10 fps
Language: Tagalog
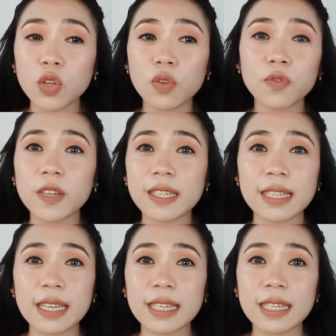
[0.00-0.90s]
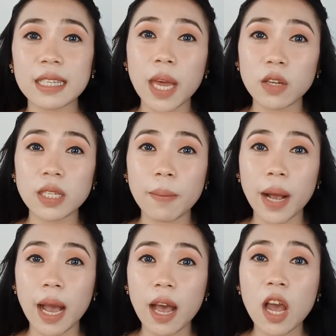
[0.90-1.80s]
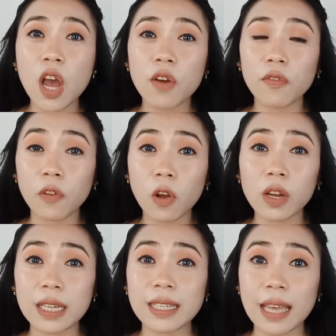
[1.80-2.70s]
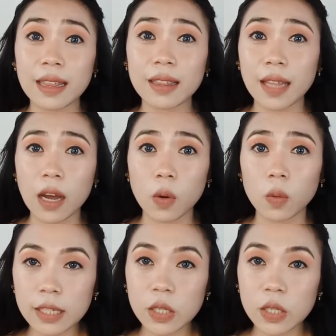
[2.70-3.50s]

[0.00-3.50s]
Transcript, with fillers: UVs is meron sa mga fluorescent daw.